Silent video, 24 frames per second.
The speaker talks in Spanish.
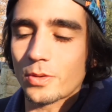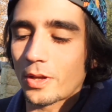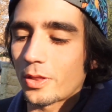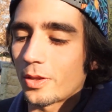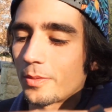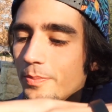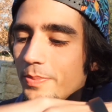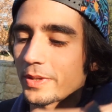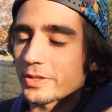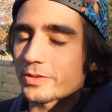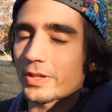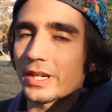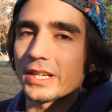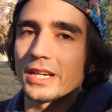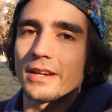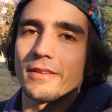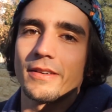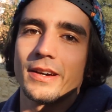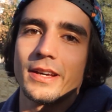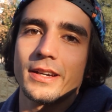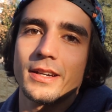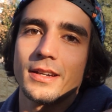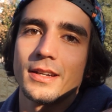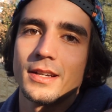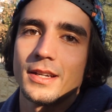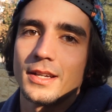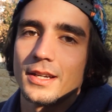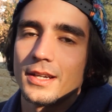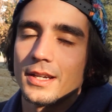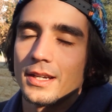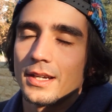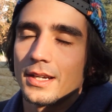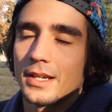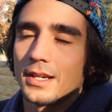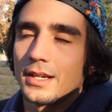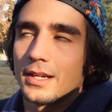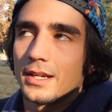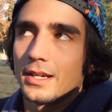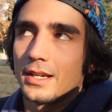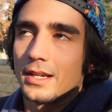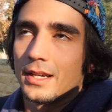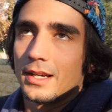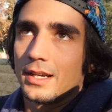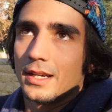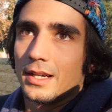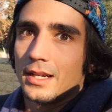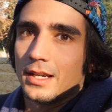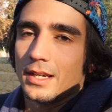cuando empiezo a grabar?
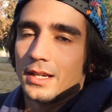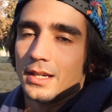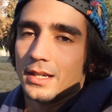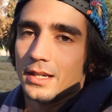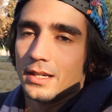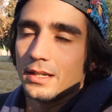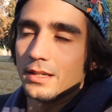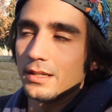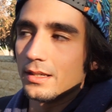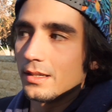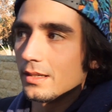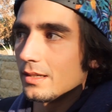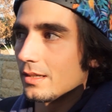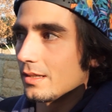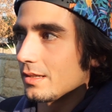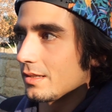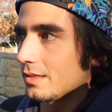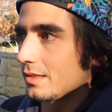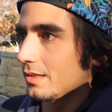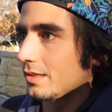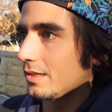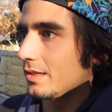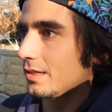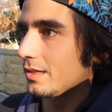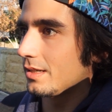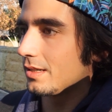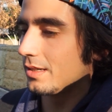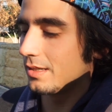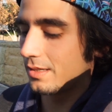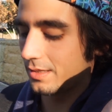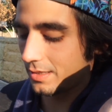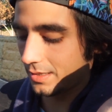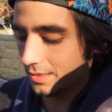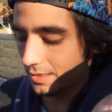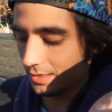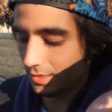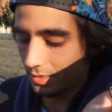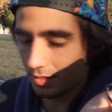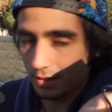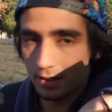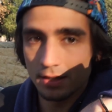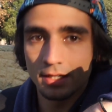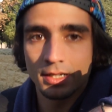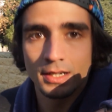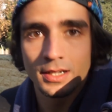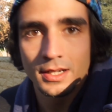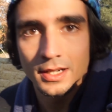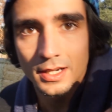Voy
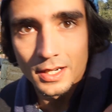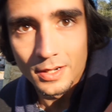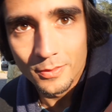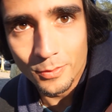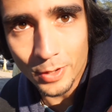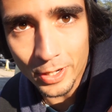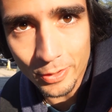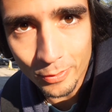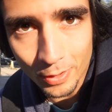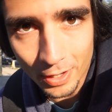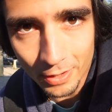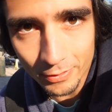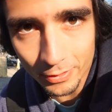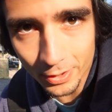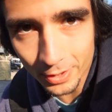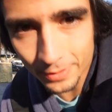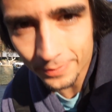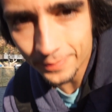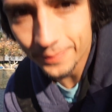ah. y vuelvo.